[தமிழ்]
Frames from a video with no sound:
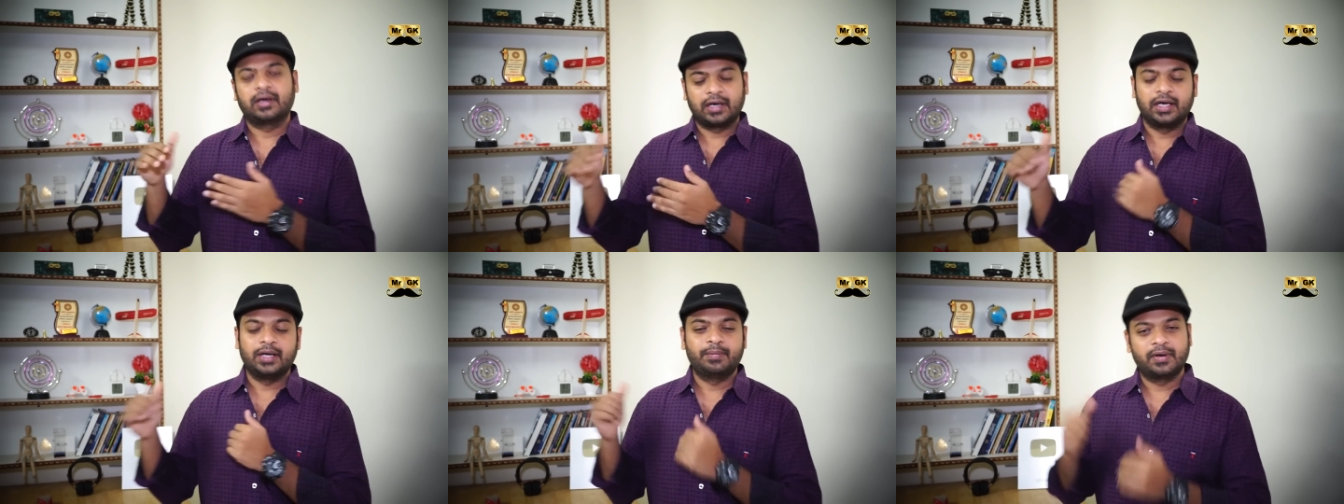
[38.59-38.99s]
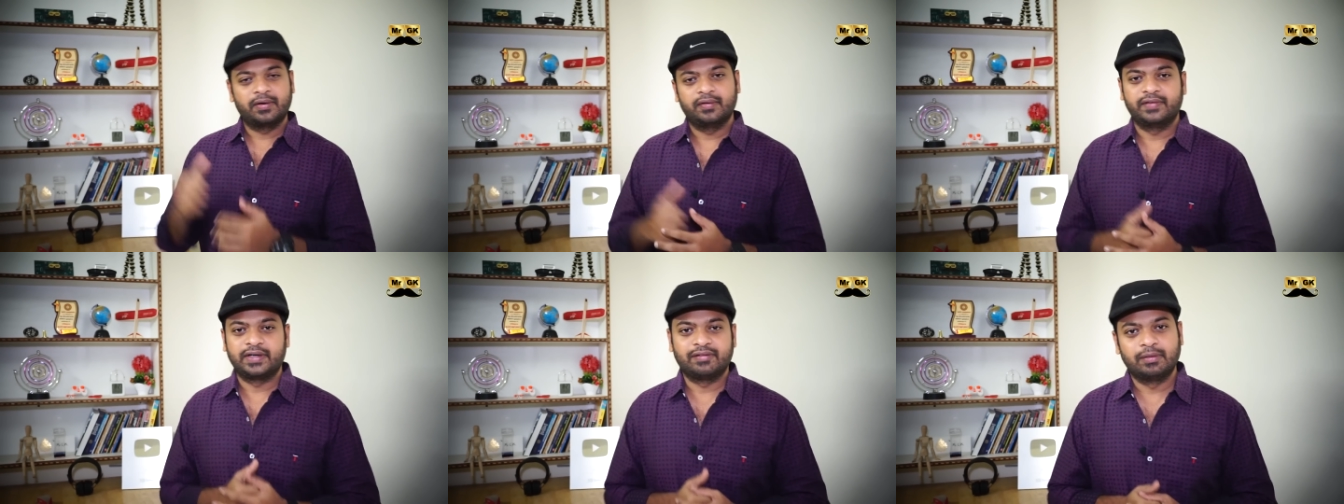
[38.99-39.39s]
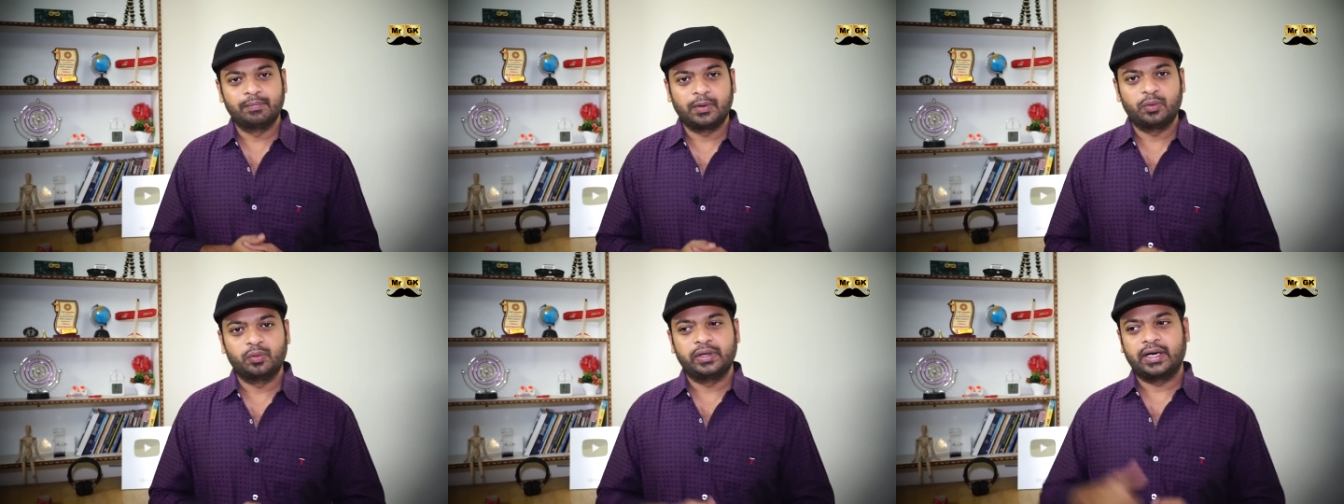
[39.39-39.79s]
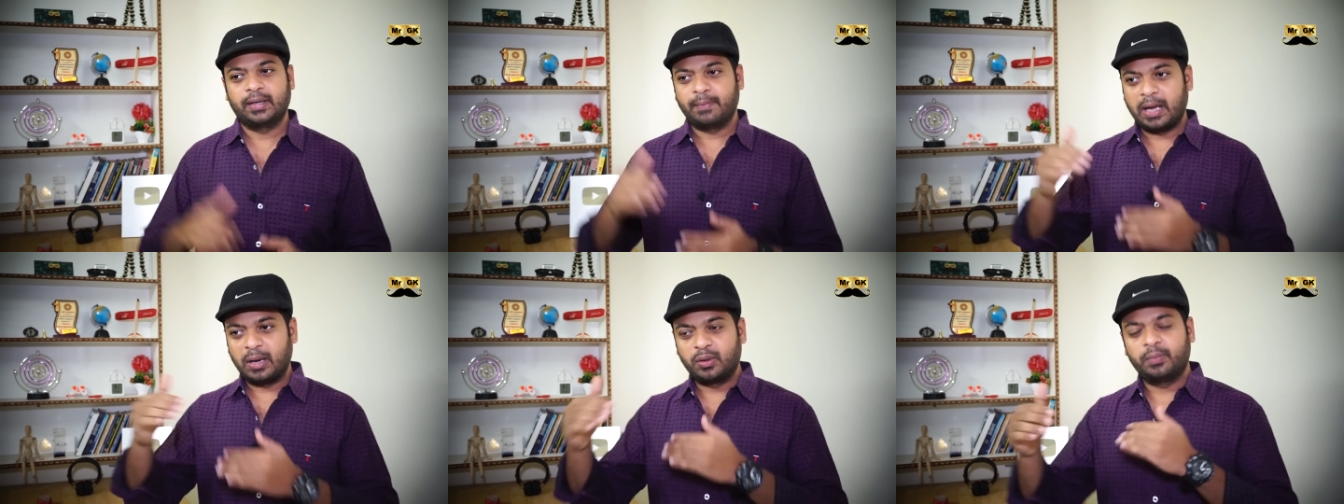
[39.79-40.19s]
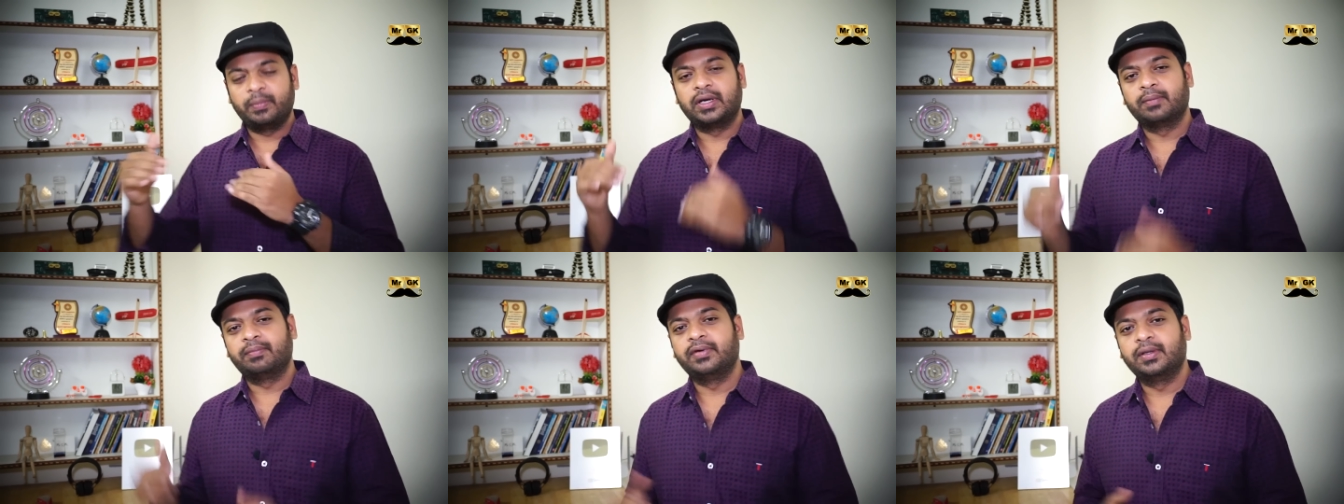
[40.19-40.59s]
கண்டிப்பாக விரைவில் பண்ணுவோம் ஏன்னா பெங்களூர்
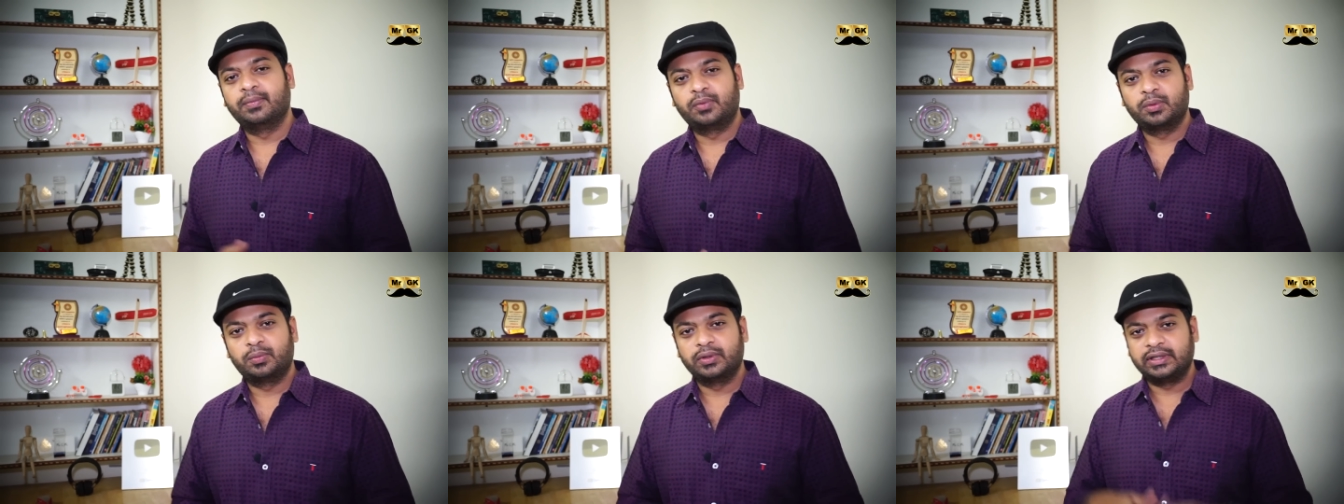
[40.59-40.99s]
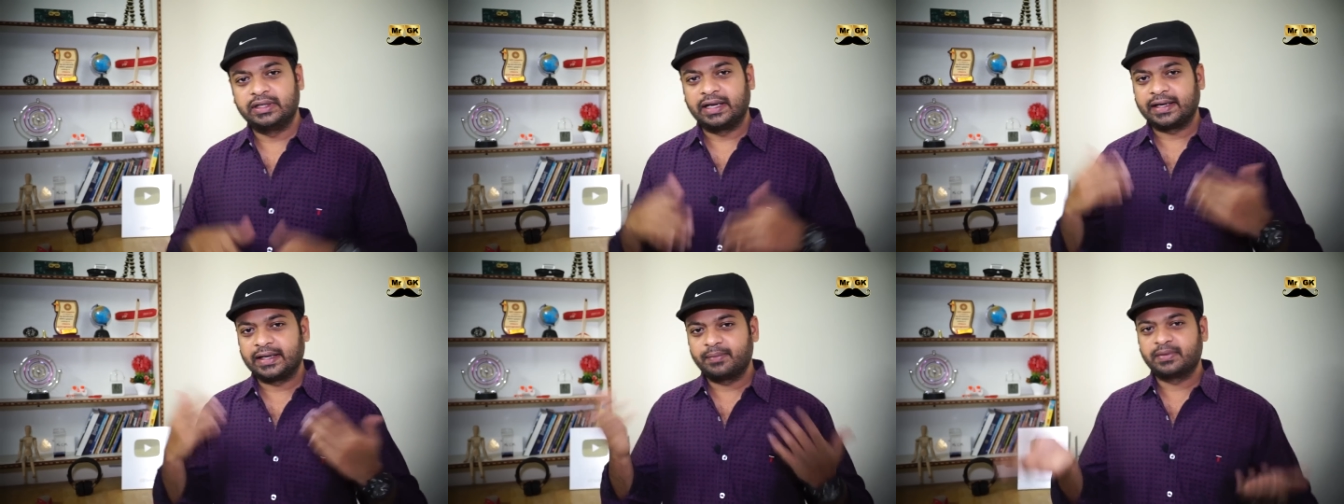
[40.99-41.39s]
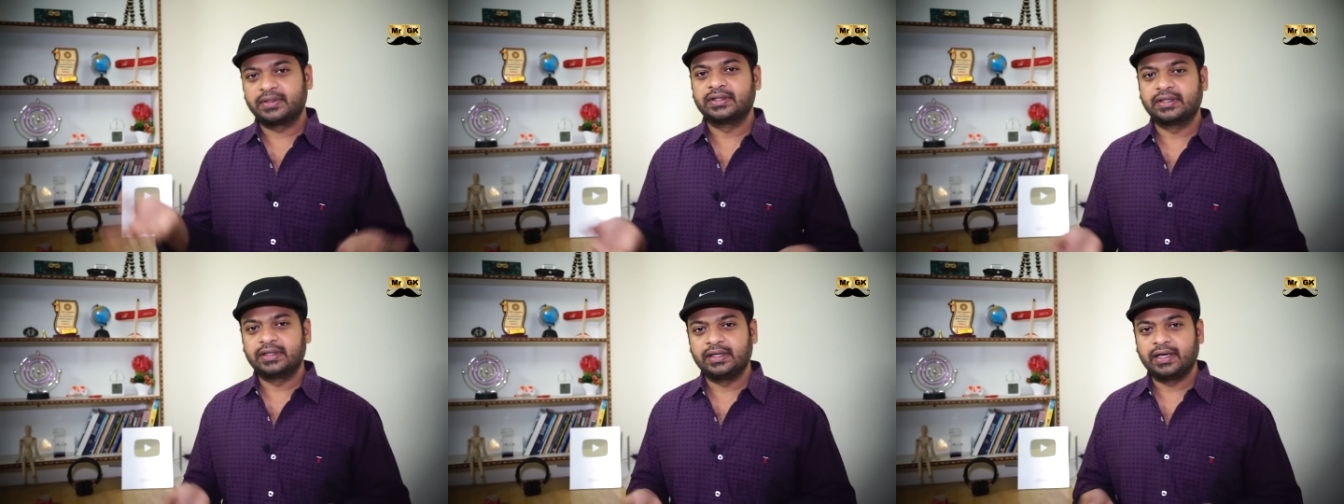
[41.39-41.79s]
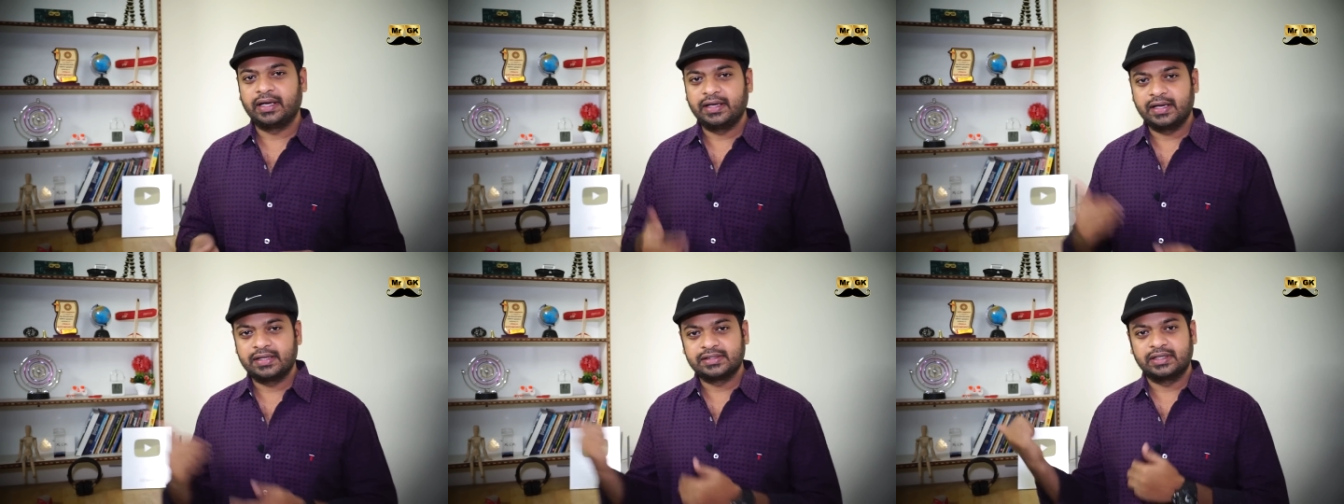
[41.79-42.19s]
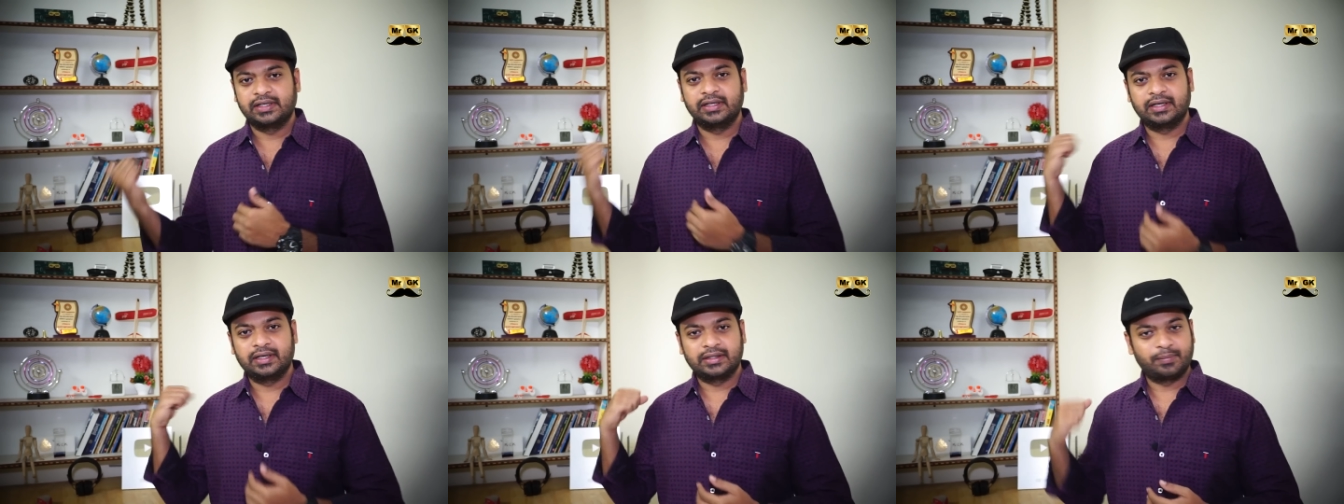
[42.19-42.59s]
மீட்டப் வீடியோ போடும்போது நிறைய பேர் திட்டினீங்க ஏன்
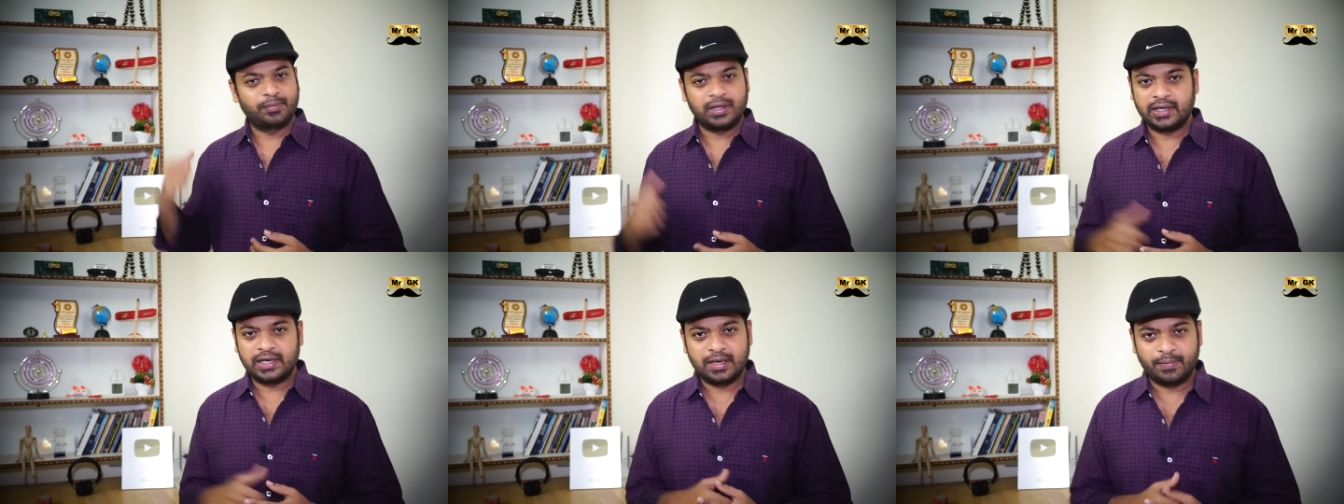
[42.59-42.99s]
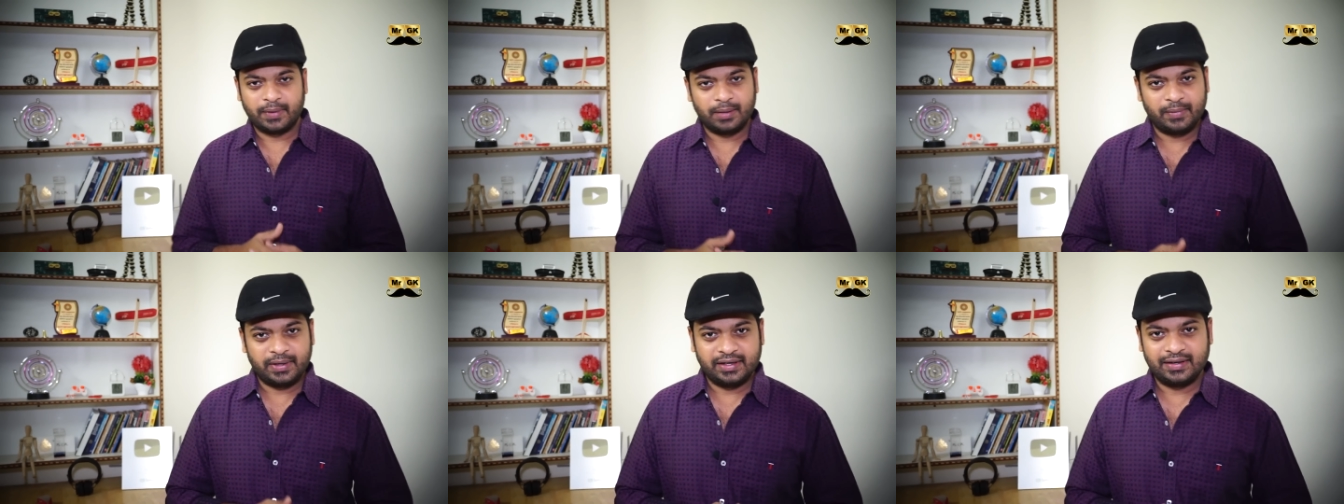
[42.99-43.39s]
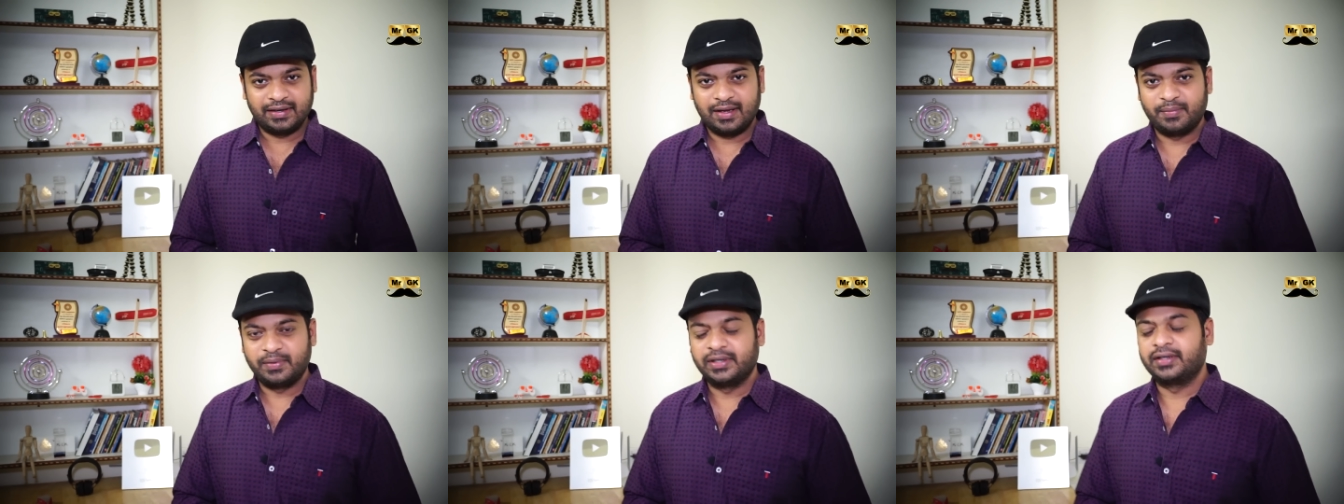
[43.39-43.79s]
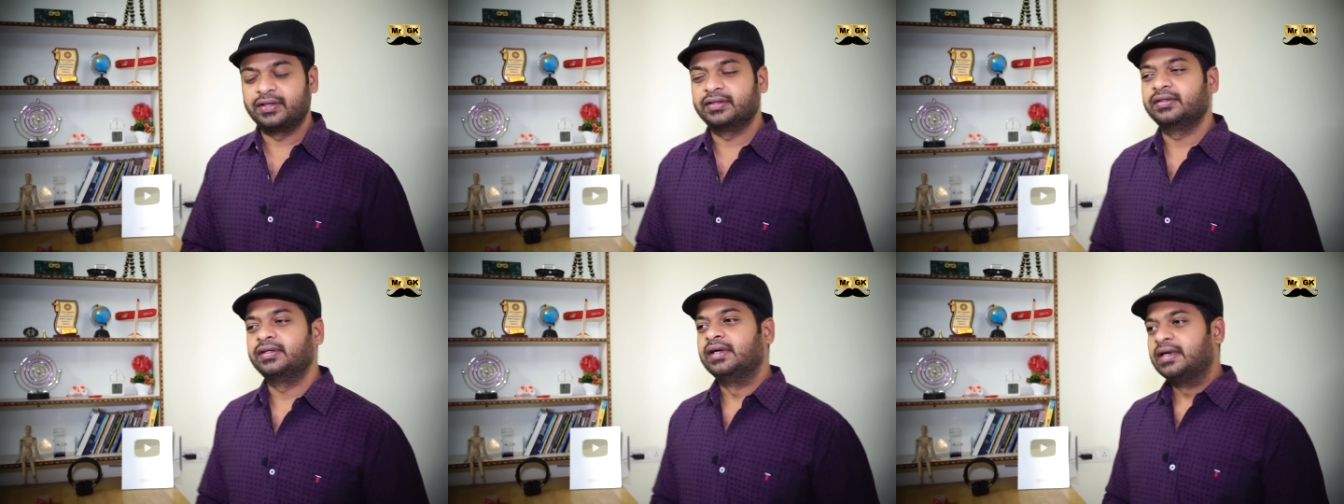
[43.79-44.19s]
சென்னையில் தமிழ்நாட்டிலாம் பண்ண மாட்டிங்களா அப்படின்ட்டு